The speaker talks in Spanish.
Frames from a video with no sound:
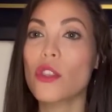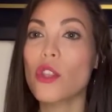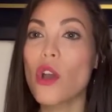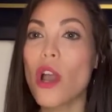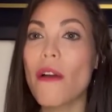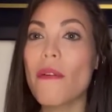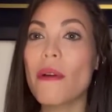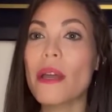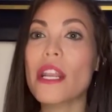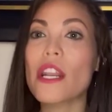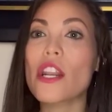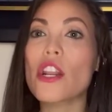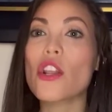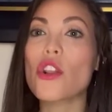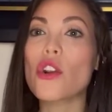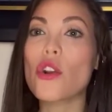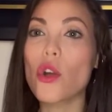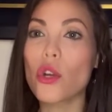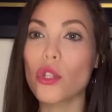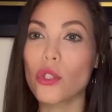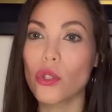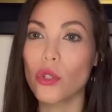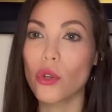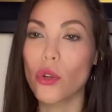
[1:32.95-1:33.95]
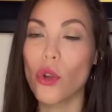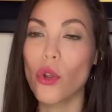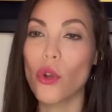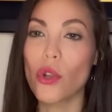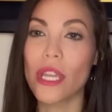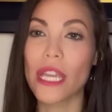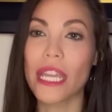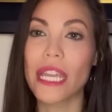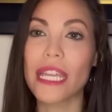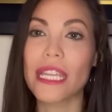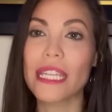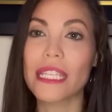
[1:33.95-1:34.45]
no haber roto lo
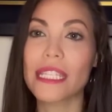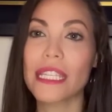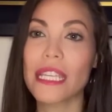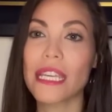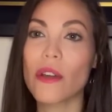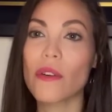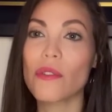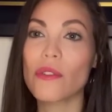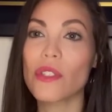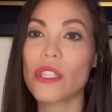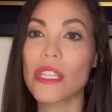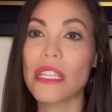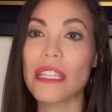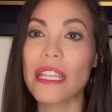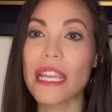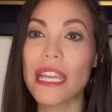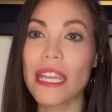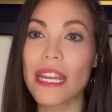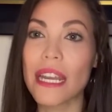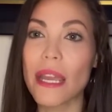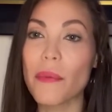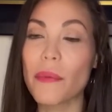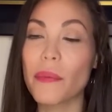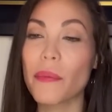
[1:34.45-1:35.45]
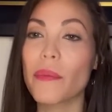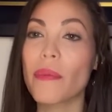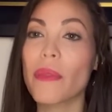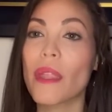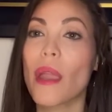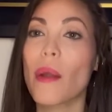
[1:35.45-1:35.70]
que se considera